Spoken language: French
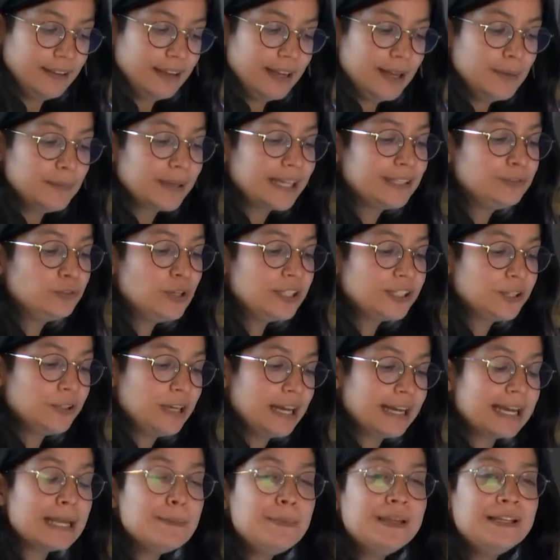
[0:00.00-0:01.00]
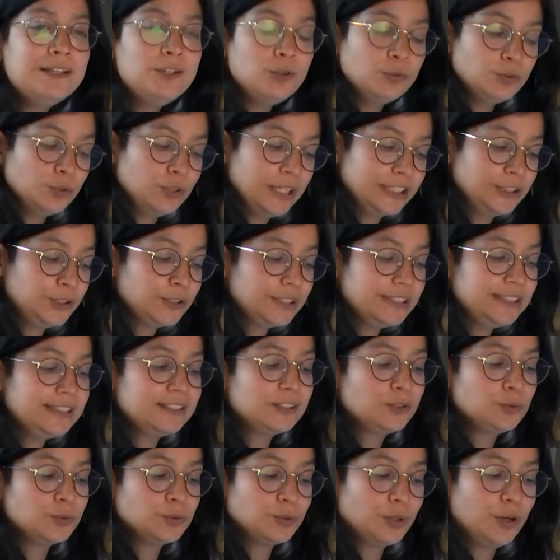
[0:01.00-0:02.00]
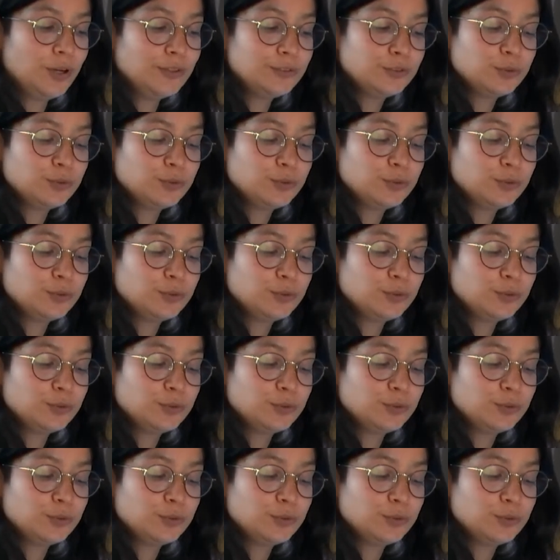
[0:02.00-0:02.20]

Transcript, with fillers: prévoit que la rébellion de la juridiction de renvoi